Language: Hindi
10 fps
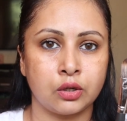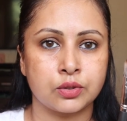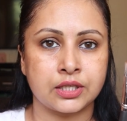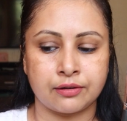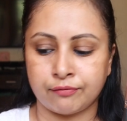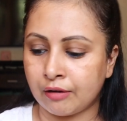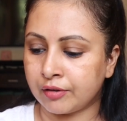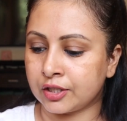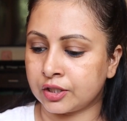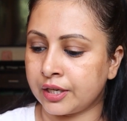ग्लो सीरम
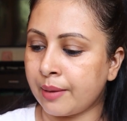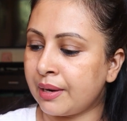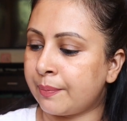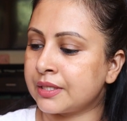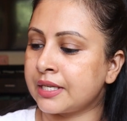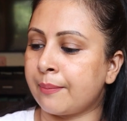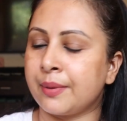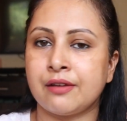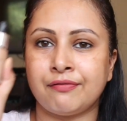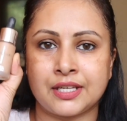फाउंडेशन या मेरे पास यहाँ पे
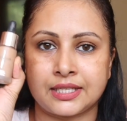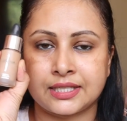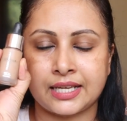ये फेसिस